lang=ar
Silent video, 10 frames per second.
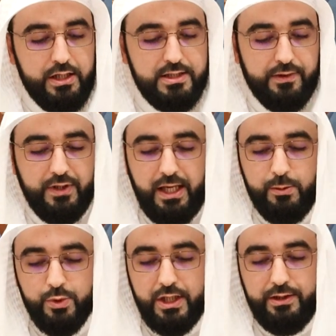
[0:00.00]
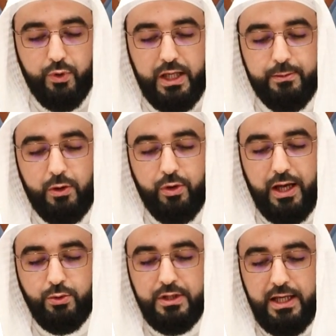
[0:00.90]
استفتح المصنف رحمه
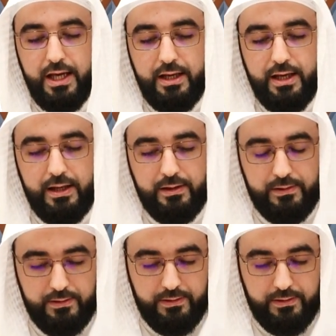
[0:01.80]
الله تعالى